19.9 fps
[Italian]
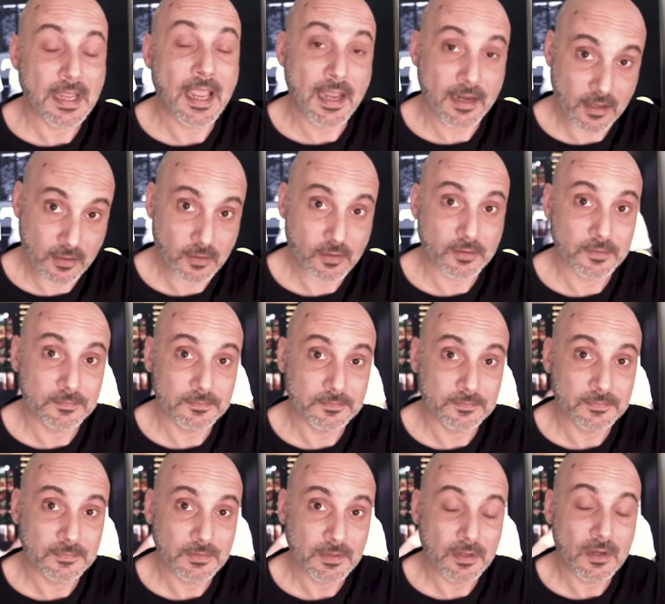Ecco,
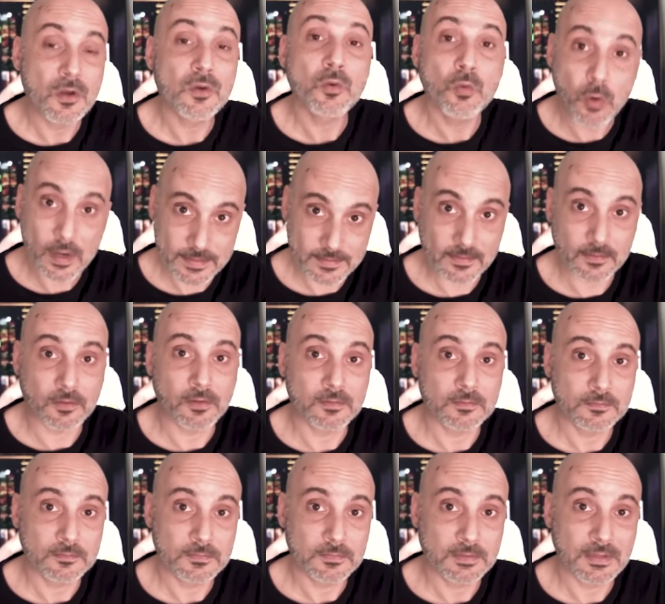questo
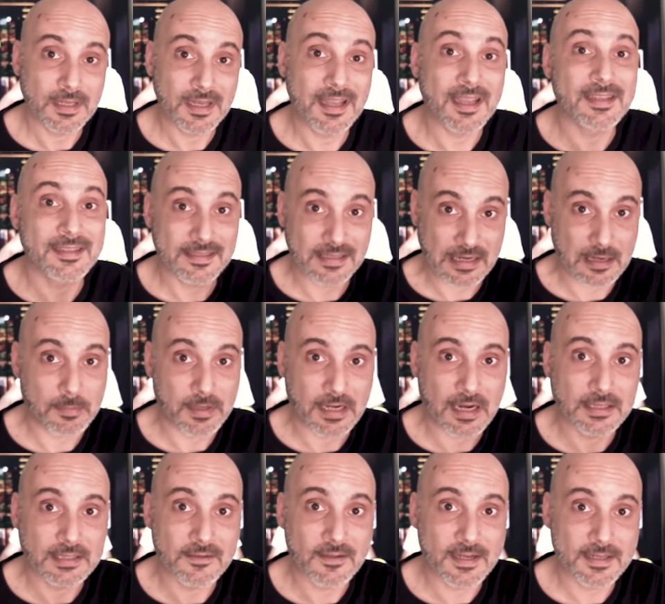è essere per
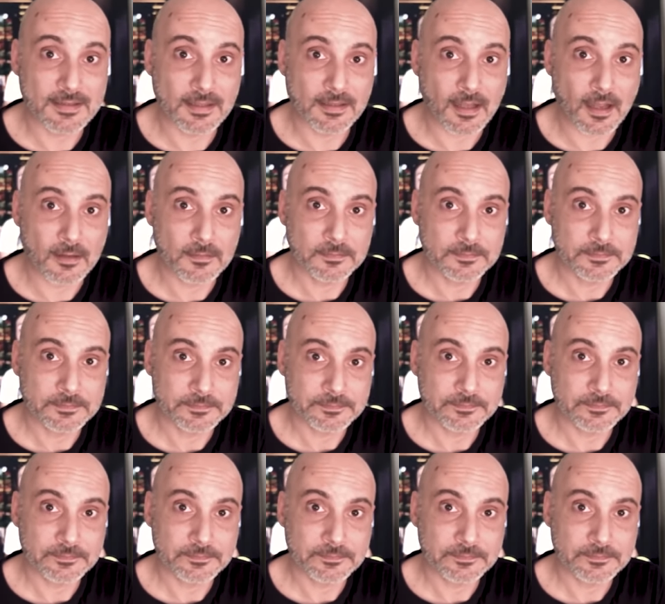la diversità.